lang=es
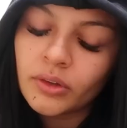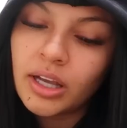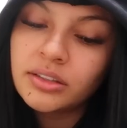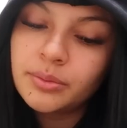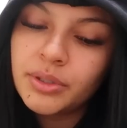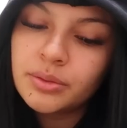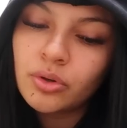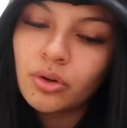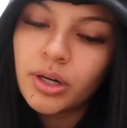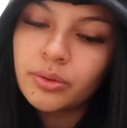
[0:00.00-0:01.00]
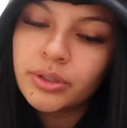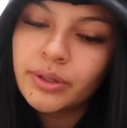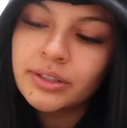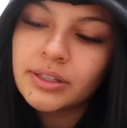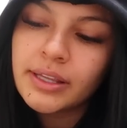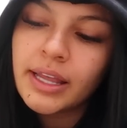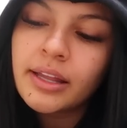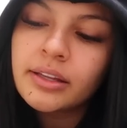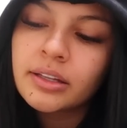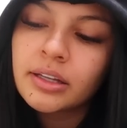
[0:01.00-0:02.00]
Asimismo con la universidad.